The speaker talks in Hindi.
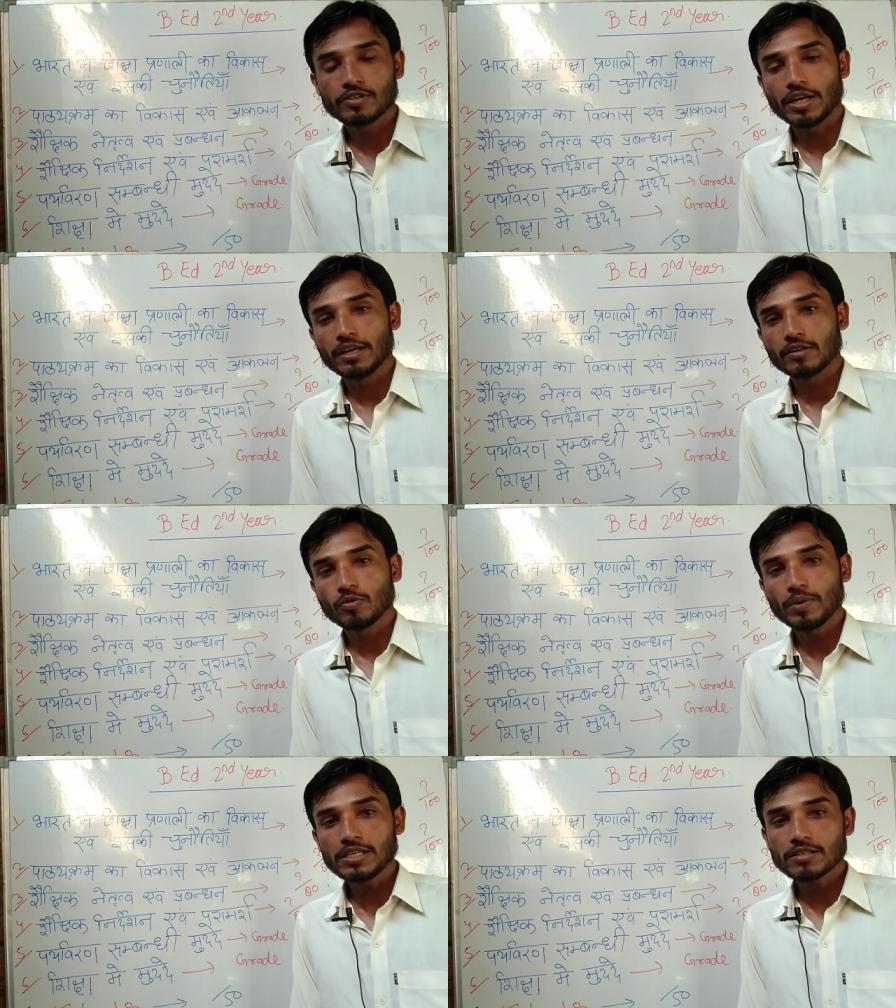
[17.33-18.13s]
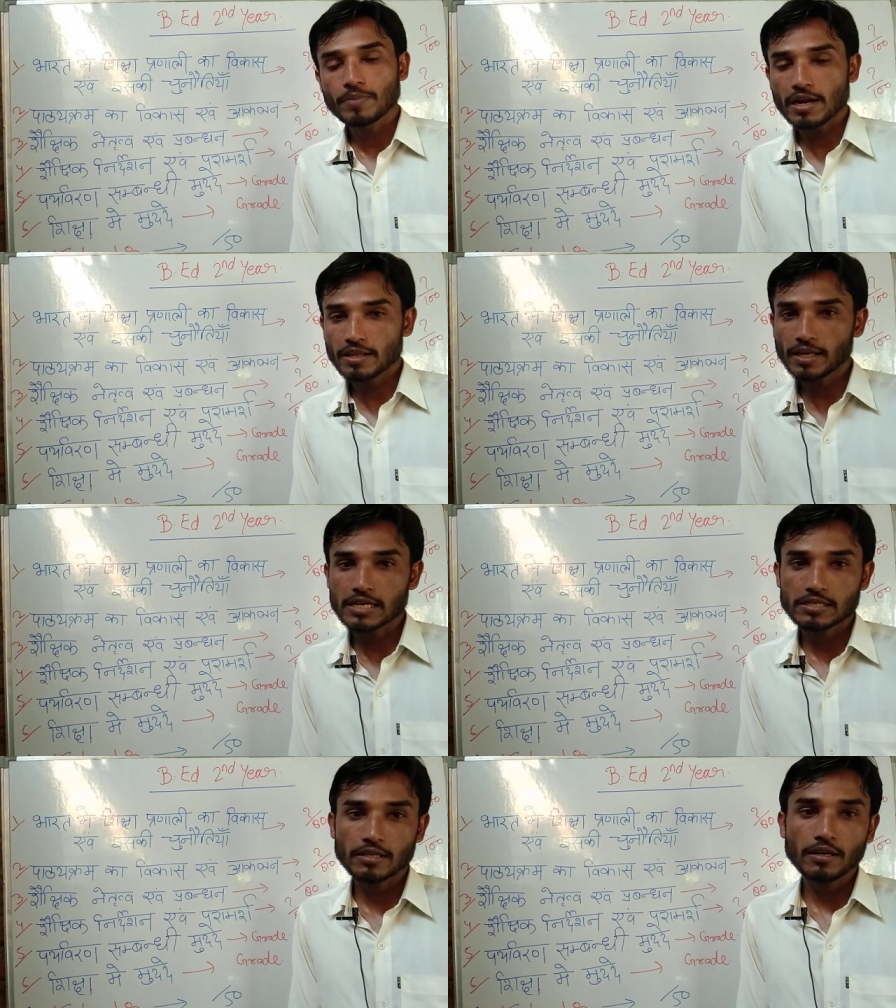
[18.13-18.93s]
जानेंगे तो प्लीज़ बने रहिए
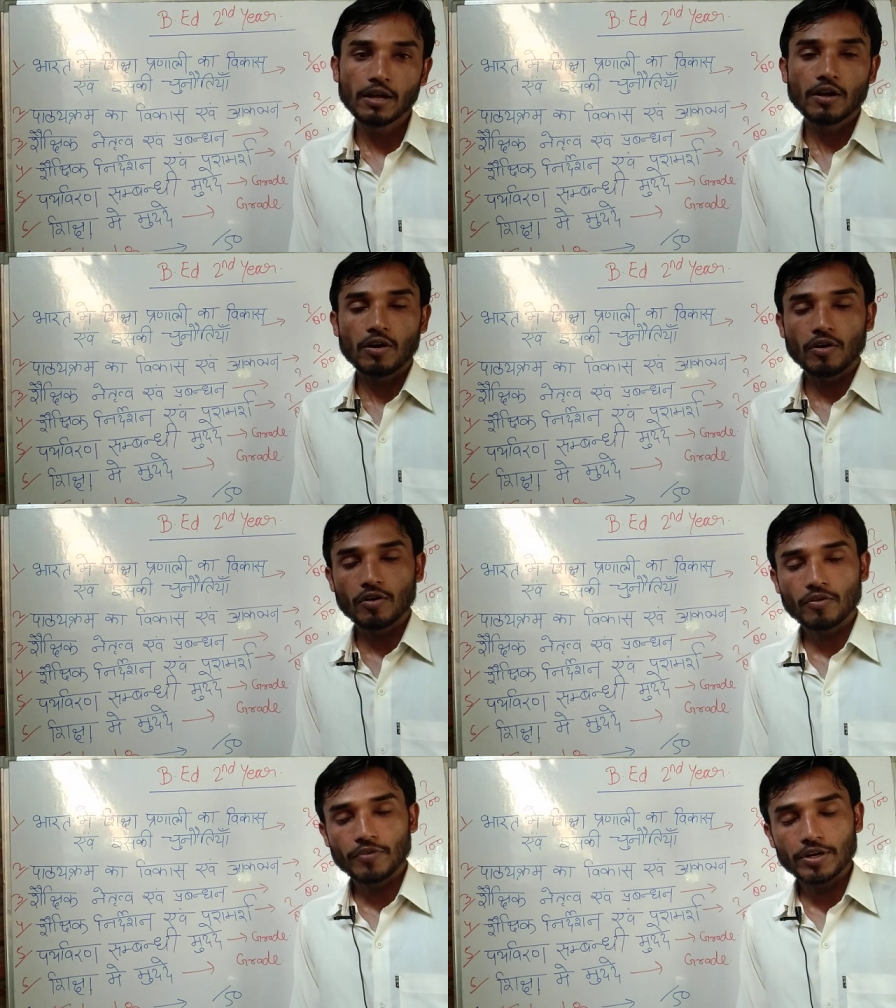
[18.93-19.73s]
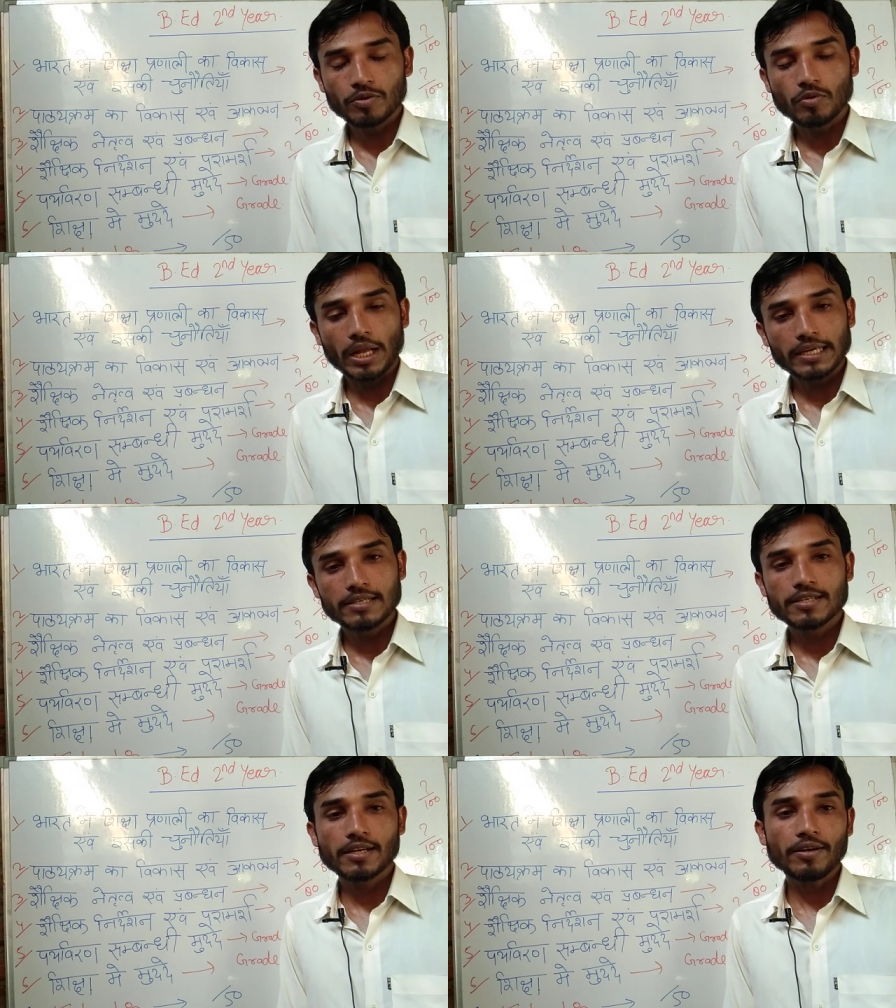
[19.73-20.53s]
लास्ट तक और वीडियो को लाइक
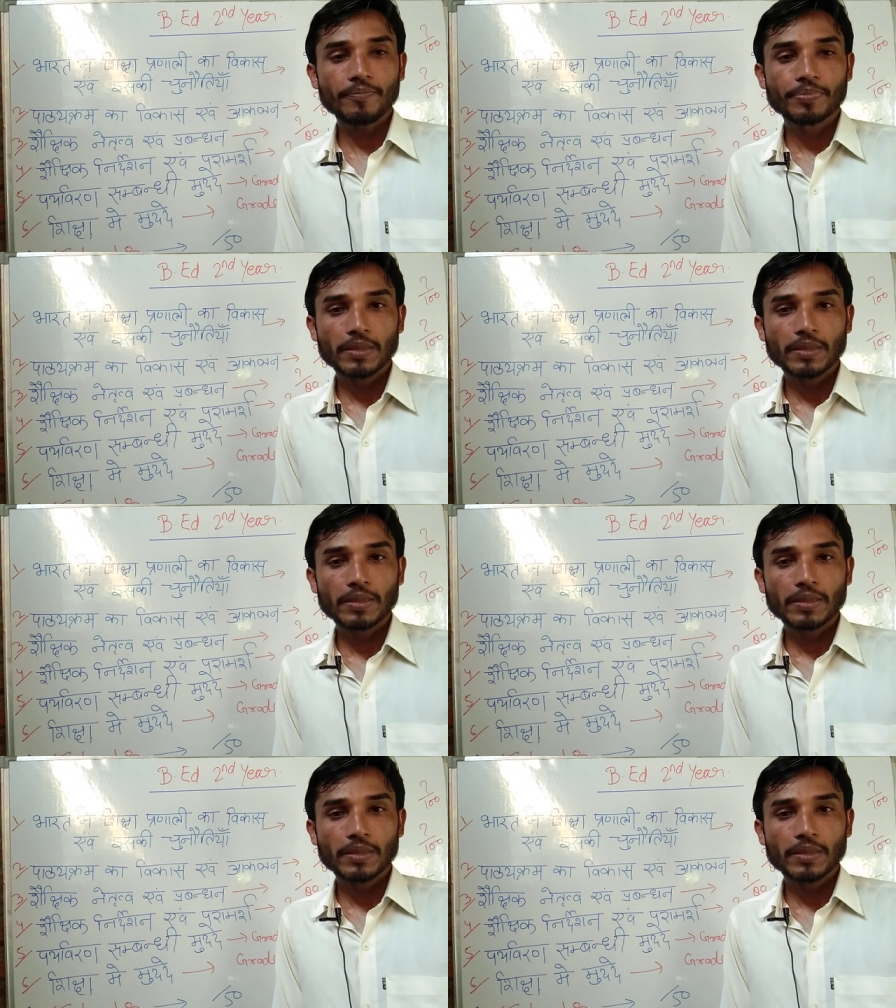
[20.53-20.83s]
कीजिएगा